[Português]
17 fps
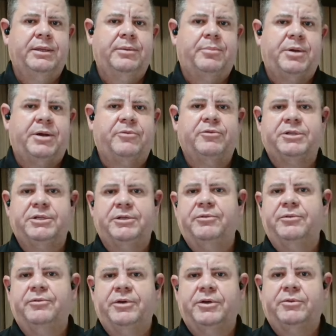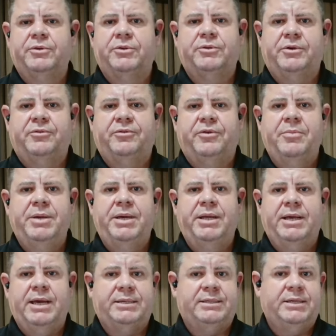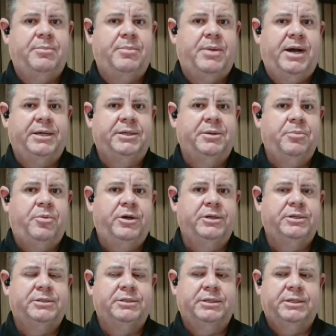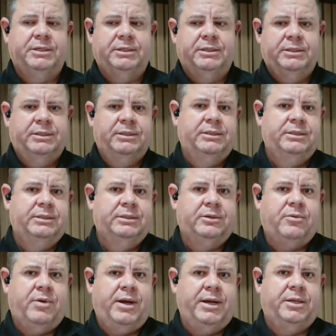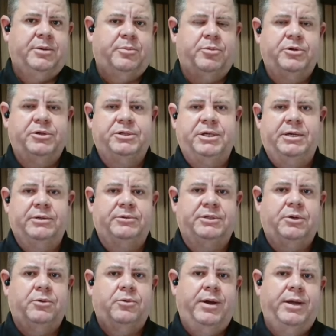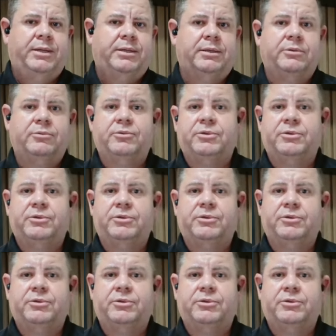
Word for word: para você viver com sua família. Essa margem pode ser 40%, 50%, não